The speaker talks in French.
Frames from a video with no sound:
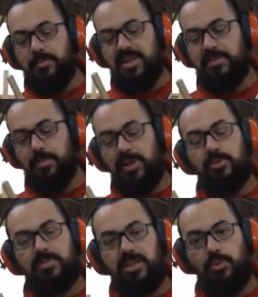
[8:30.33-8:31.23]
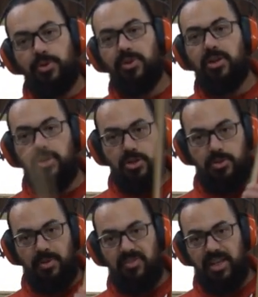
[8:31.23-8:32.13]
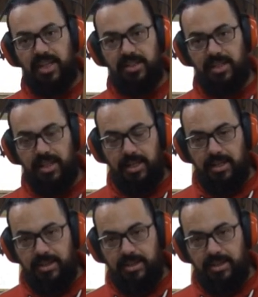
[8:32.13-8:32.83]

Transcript: me laisse plein de petites longueurs alors que je préfère garder